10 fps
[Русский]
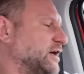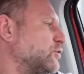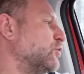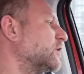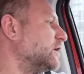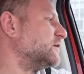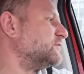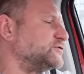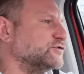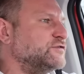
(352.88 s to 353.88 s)
дорогой, и
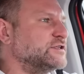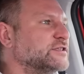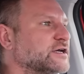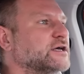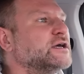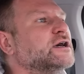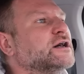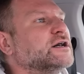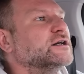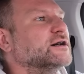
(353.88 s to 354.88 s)
все видно.
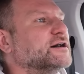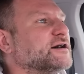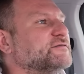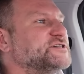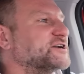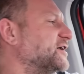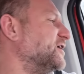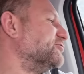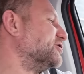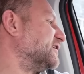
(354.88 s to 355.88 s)
Э, в
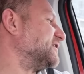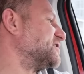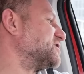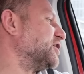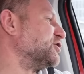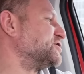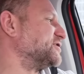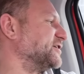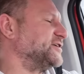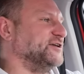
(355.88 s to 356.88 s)
зеркале вот
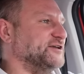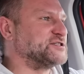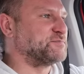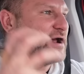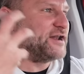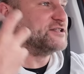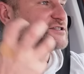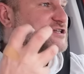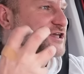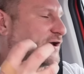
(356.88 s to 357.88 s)
отражаются такие
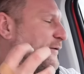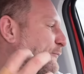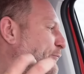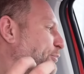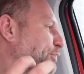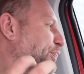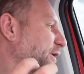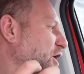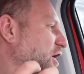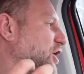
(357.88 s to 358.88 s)
исполинские
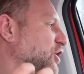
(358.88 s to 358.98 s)
Э,